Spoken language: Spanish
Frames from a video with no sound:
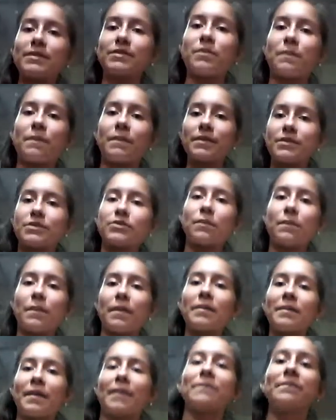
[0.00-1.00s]
súper,
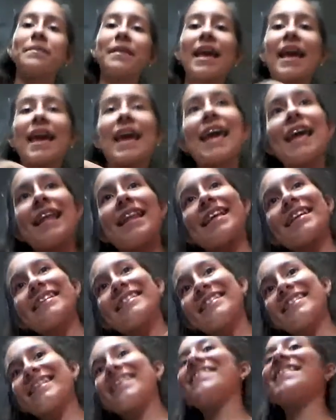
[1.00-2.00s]
súper bien. En
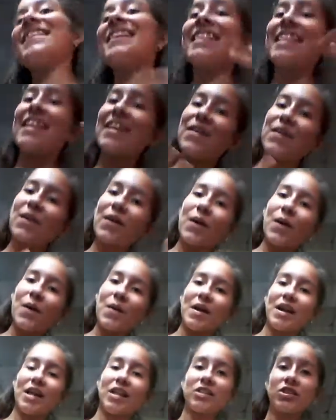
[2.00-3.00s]
este video, como
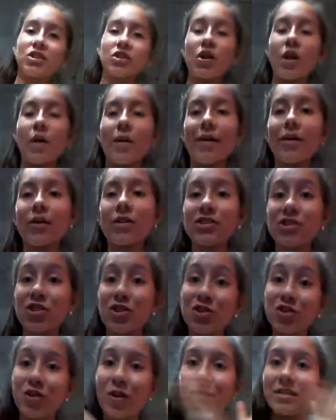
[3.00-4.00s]
verán de trabajo, es
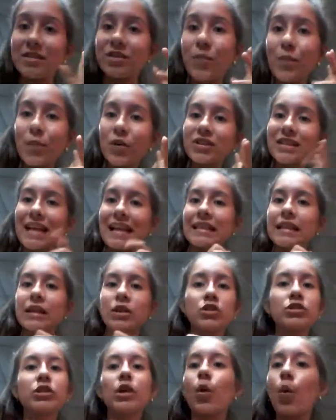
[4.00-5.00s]
otro aviso importante,
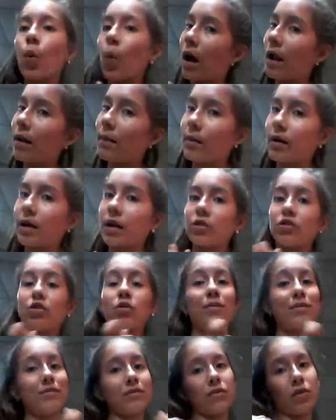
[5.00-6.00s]
no sé cuál, porque
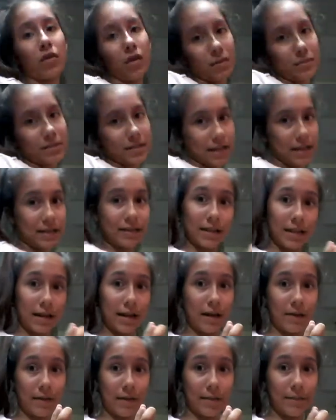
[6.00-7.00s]
no, no revisé antes de
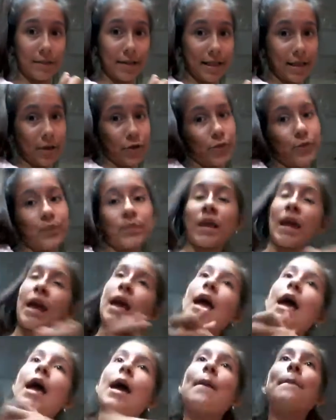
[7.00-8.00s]
grabar el video.
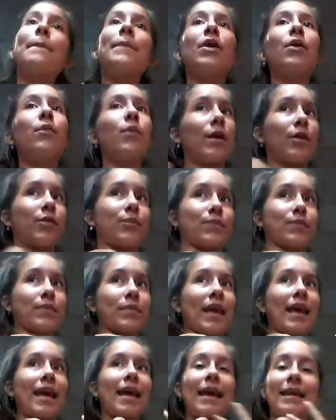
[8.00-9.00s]
Pero bueno,
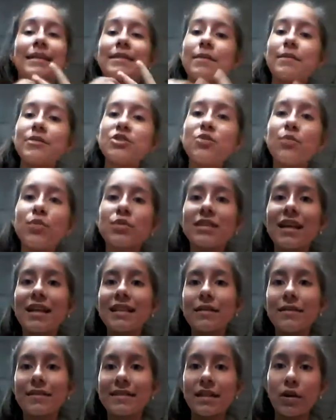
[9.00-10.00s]
este aviso
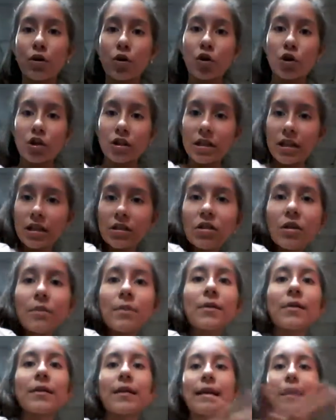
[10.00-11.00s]
importante va a ser cortito
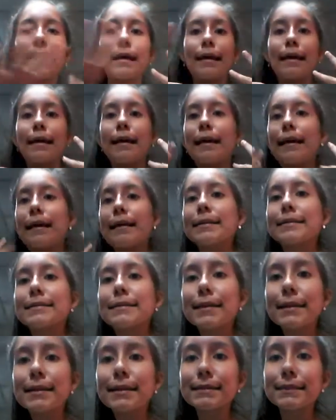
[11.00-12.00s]
porque
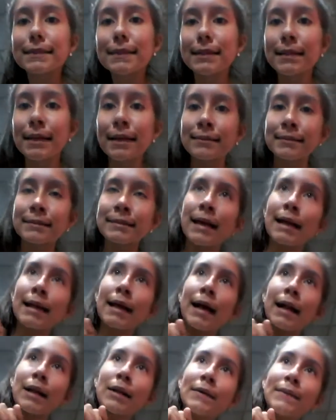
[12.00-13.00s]
solo les venía a avisar
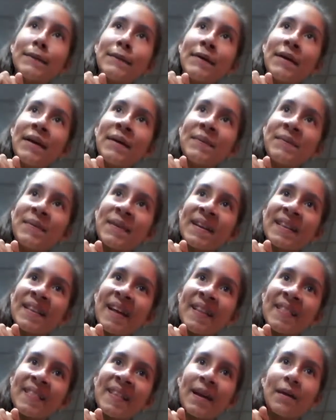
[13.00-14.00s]
algo muy
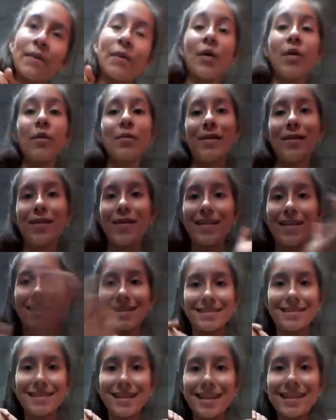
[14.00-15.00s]
importante que me he olvidado de
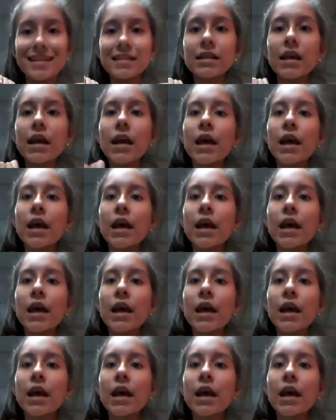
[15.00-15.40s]
decirles.